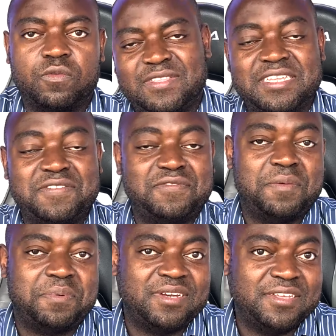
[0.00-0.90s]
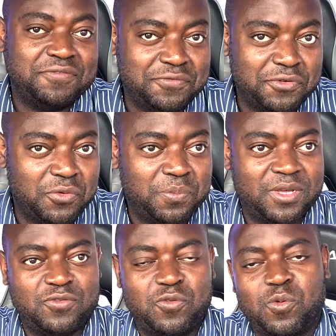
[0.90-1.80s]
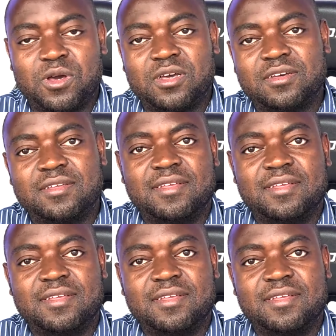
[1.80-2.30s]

Vous allez devoir apprendre les nouveaux repas du coin,